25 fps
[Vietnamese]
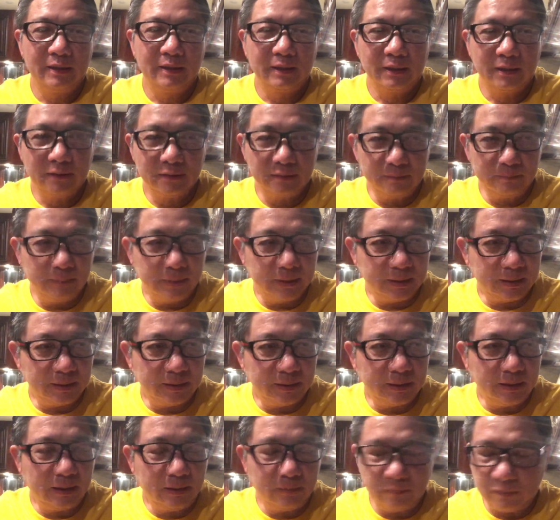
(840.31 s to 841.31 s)
cái con
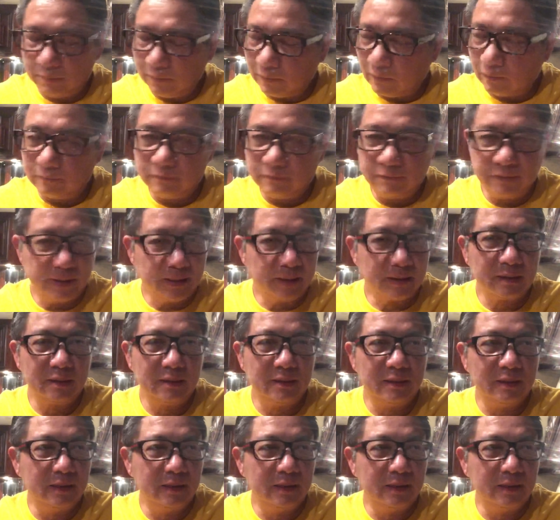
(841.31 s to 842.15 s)
bệnh nó không có bùng phát ờ,